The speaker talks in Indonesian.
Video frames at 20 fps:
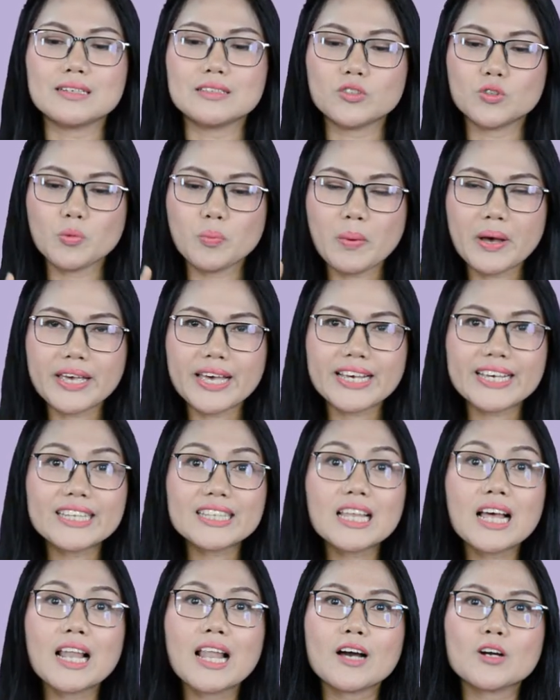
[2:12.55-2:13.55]
supaya
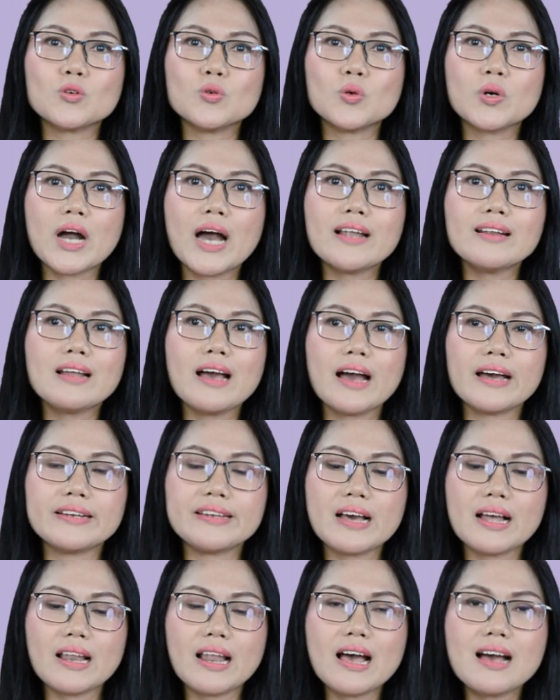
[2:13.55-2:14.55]
kita lakukan
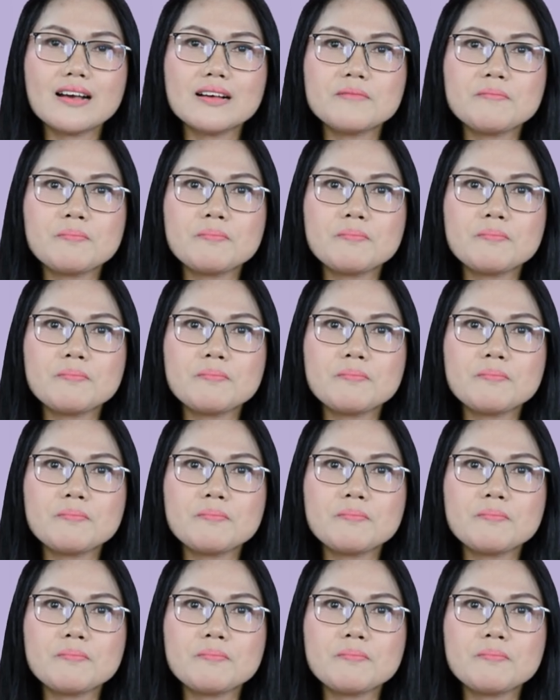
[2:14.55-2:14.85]
adalah